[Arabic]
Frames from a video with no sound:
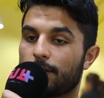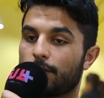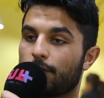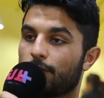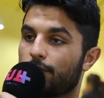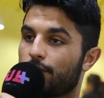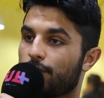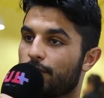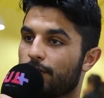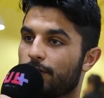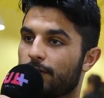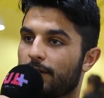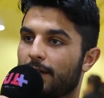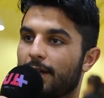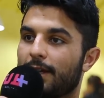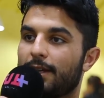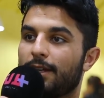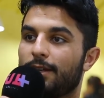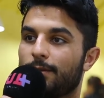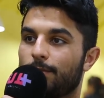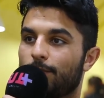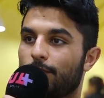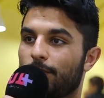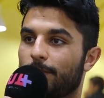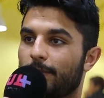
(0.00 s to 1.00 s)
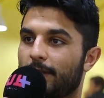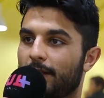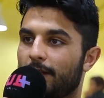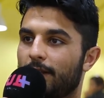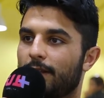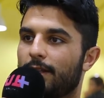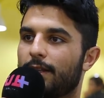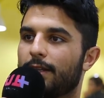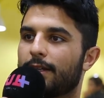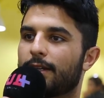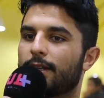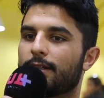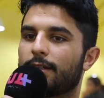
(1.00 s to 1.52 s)
الكوتش خليل بوعبيد
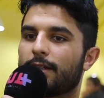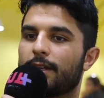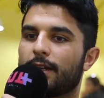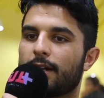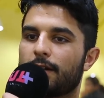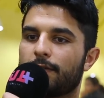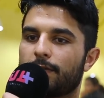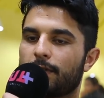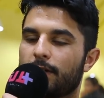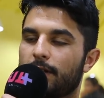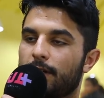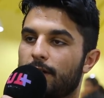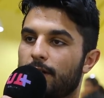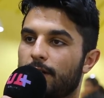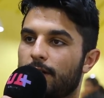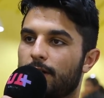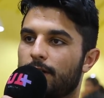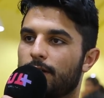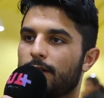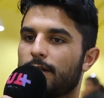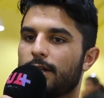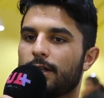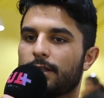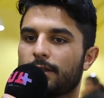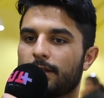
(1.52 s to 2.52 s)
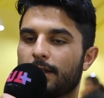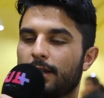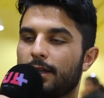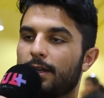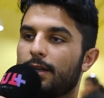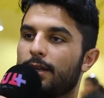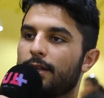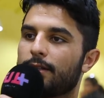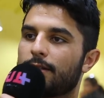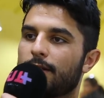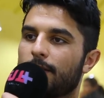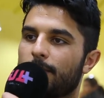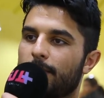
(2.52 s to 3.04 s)
اللي كان كيرافقنا
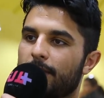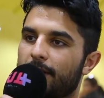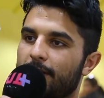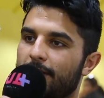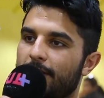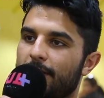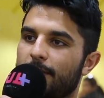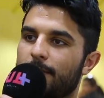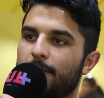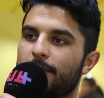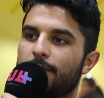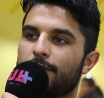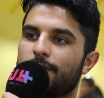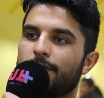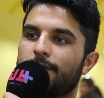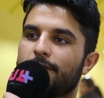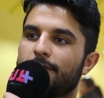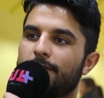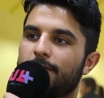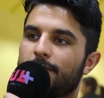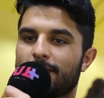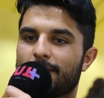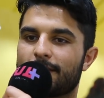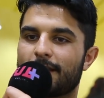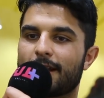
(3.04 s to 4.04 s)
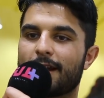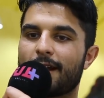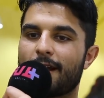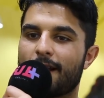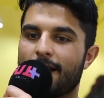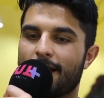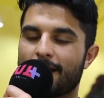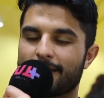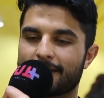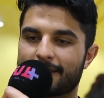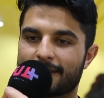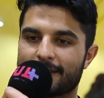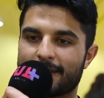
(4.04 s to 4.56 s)
طيله البرنامج
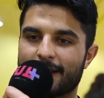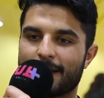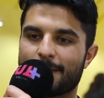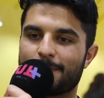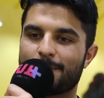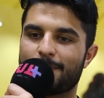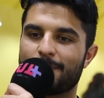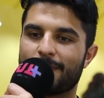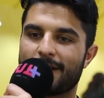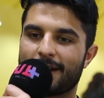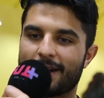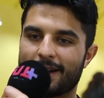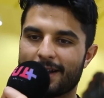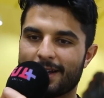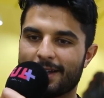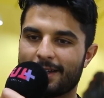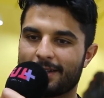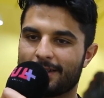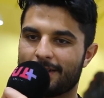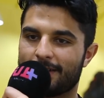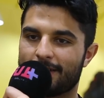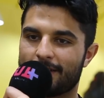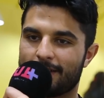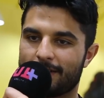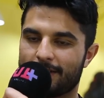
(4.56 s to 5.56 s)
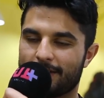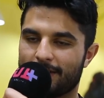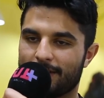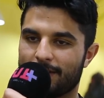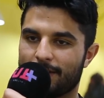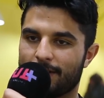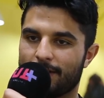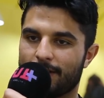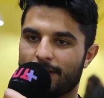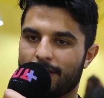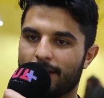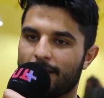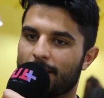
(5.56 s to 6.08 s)
صراحة أصعب مرحلة
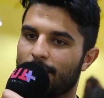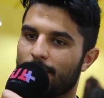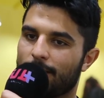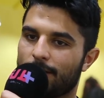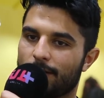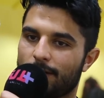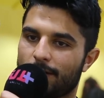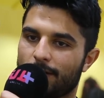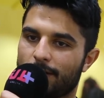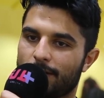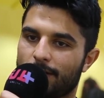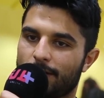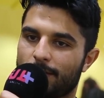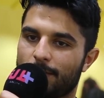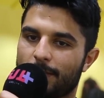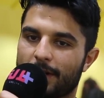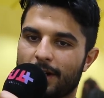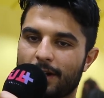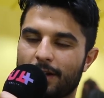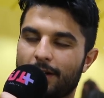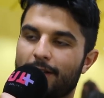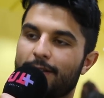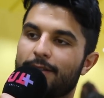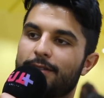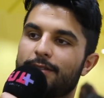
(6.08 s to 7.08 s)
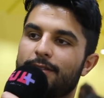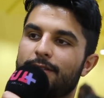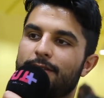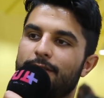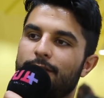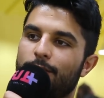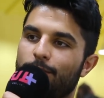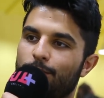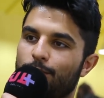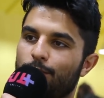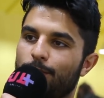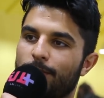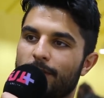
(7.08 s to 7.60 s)
هي مرحلة
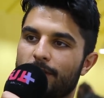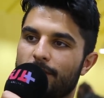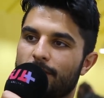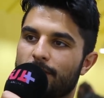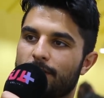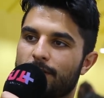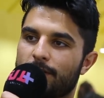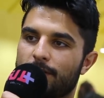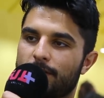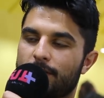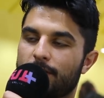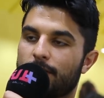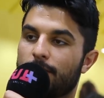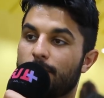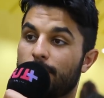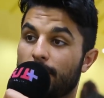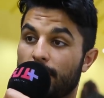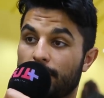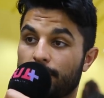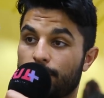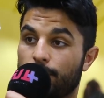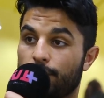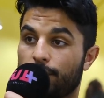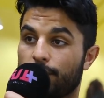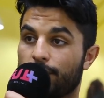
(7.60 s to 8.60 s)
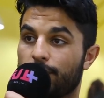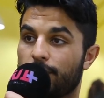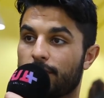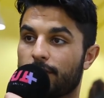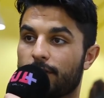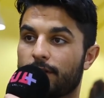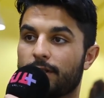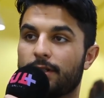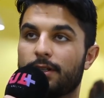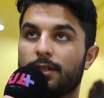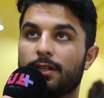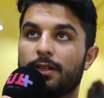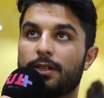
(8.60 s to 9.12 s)
الصوت بس بلايند اوديشن